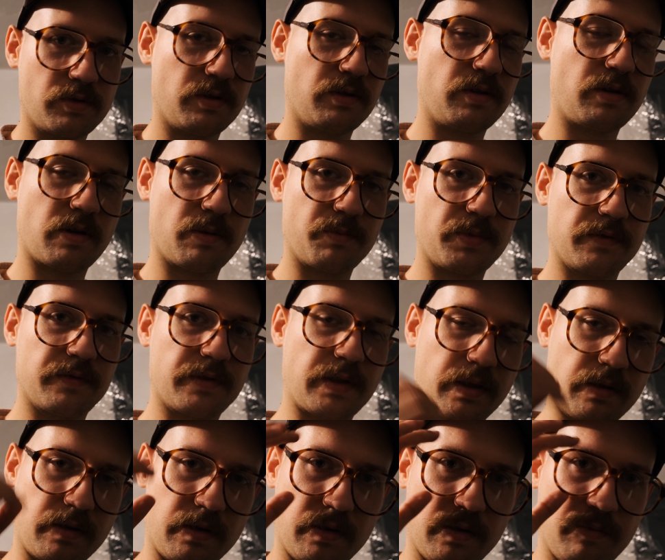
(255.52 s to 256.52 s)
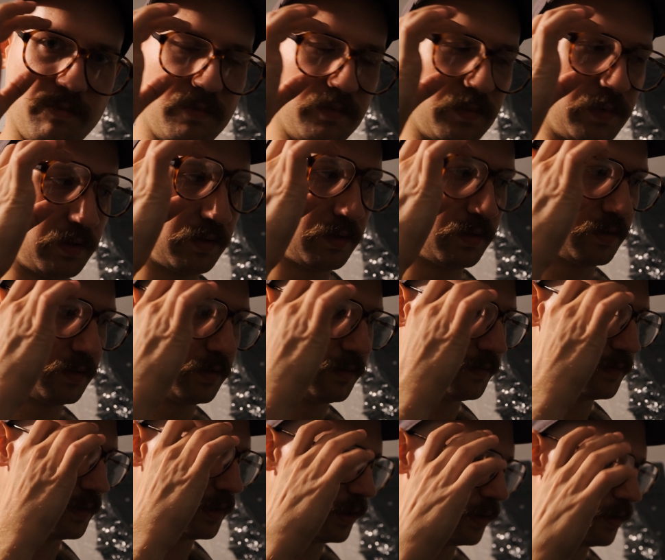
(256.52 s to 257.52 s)
czyli kąpiel w takiej,
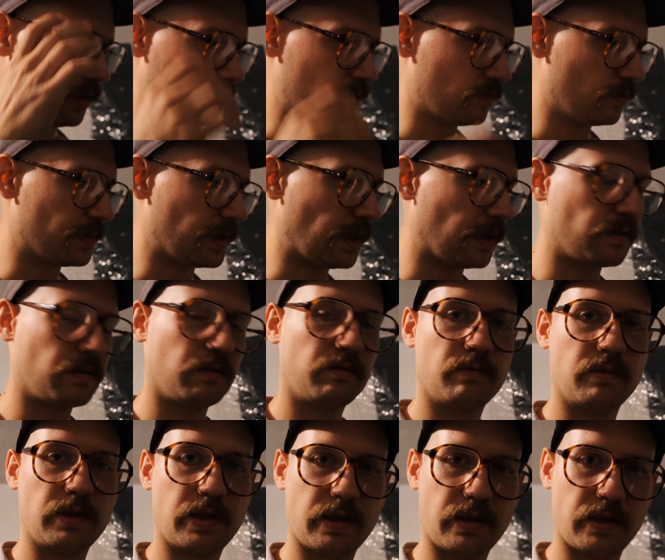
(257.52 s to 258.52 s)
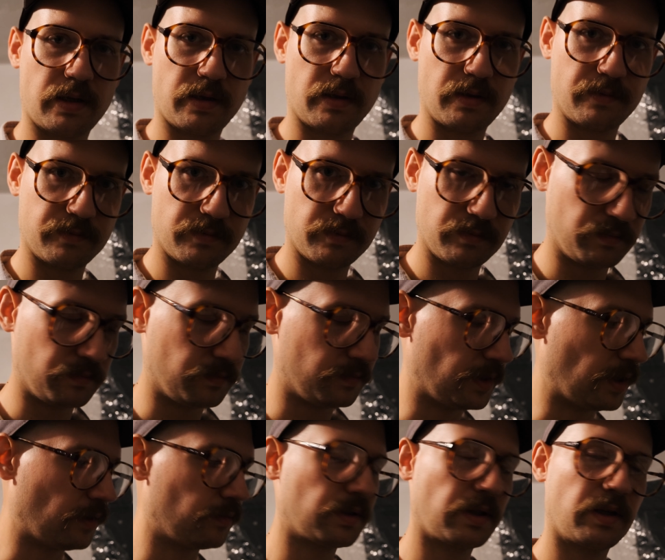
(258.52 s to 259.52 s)
w takiej substancji, która
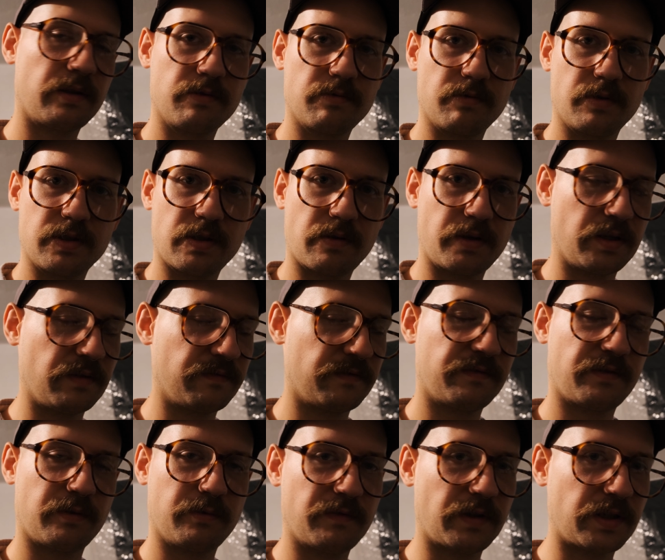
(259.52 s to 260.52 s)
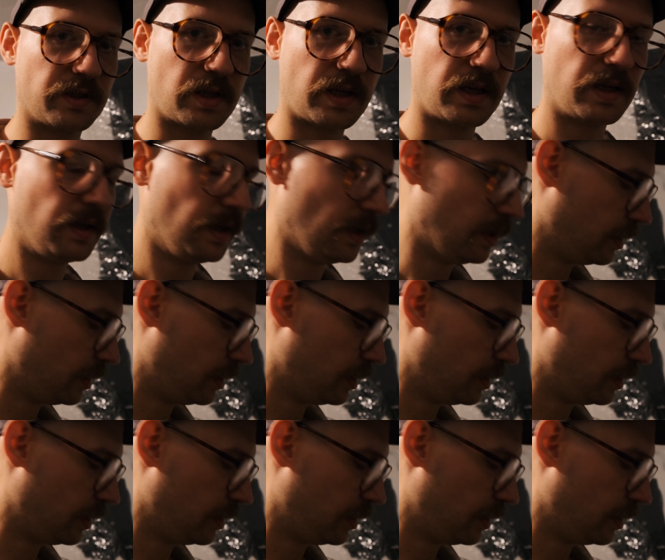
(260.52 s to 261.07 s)
neutralizuje działanie wywoływacza,